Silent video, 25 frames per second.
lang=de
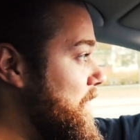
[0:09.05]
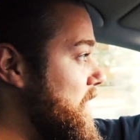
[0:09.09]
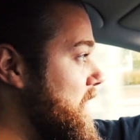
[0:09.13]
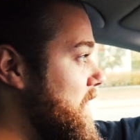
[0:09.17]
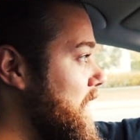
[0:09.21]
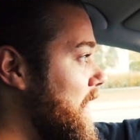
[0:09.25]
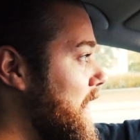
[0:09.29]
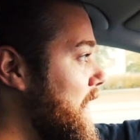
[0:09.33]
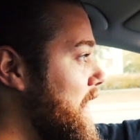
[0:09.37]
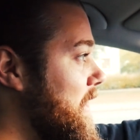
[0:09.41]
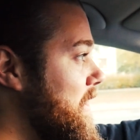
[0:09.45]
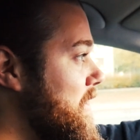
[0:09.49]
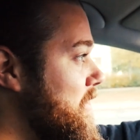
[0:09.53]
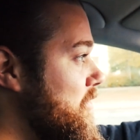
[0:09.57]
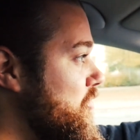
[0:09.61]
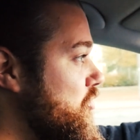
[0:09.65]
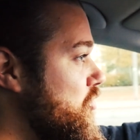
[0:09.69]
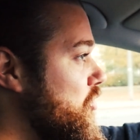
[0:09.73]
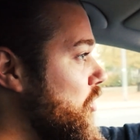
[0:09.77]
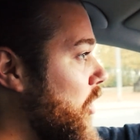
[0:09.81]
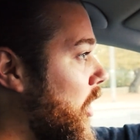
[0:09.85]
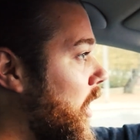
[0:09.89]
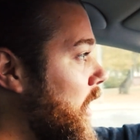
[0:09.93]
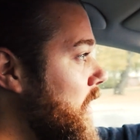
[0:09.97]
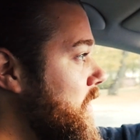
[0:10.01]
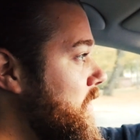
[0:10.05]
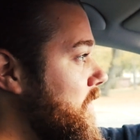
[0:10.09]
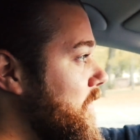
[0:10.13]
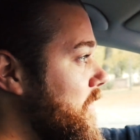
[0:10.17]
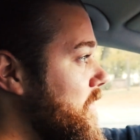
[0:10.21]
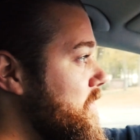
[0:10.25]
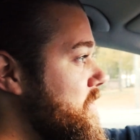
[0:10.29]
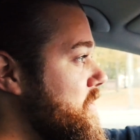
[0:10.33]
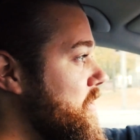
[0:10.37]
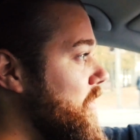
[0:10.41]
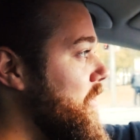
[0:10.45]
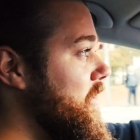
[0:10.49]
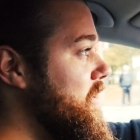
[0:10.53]
denn dort
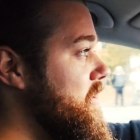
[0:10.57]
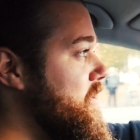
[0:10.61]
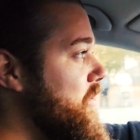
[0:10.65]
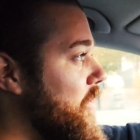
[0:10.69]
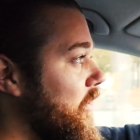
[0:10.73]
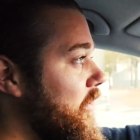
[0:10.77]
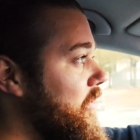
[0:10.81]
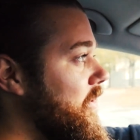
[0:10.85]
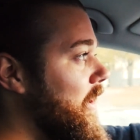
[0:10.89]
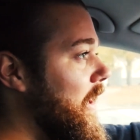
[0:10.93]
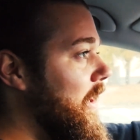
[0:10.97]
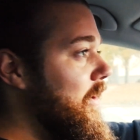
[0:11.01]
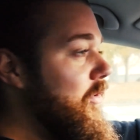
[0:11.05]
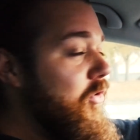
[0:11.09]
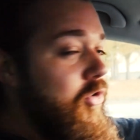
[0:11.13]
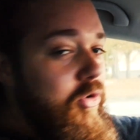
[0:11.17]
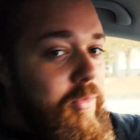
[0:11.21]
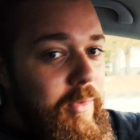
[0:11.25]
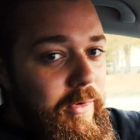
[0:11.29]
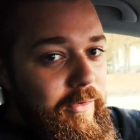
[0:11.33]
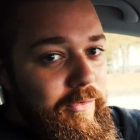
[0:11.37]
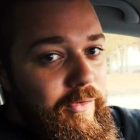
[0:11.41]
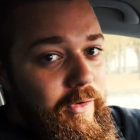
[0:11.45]
soll es heute eine Übung